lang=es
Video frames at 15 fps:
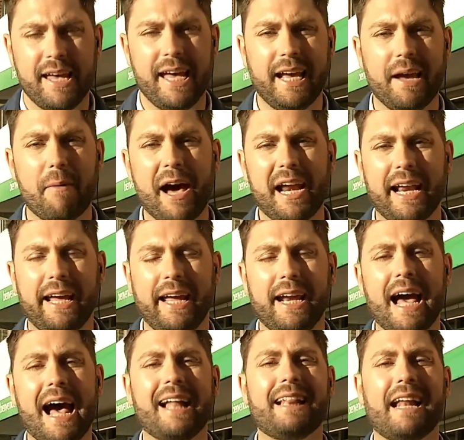y que va a
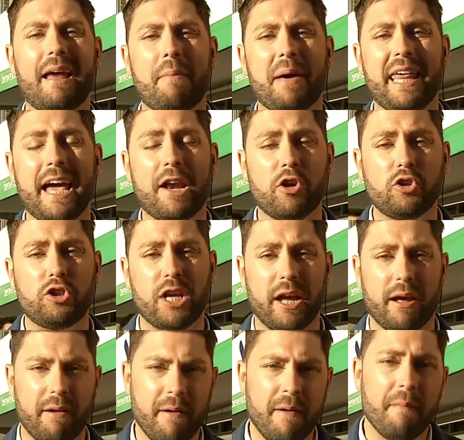regir hasta la
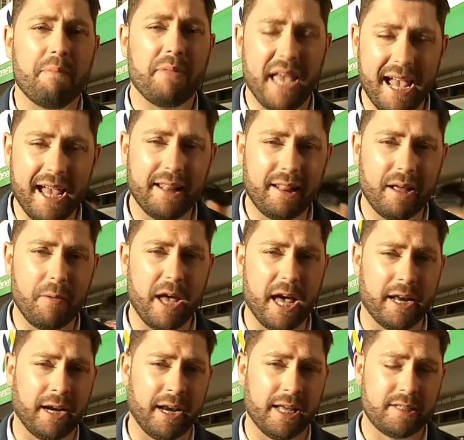medianoche de este
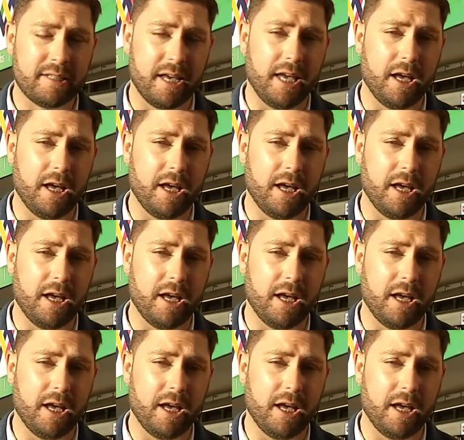viernes.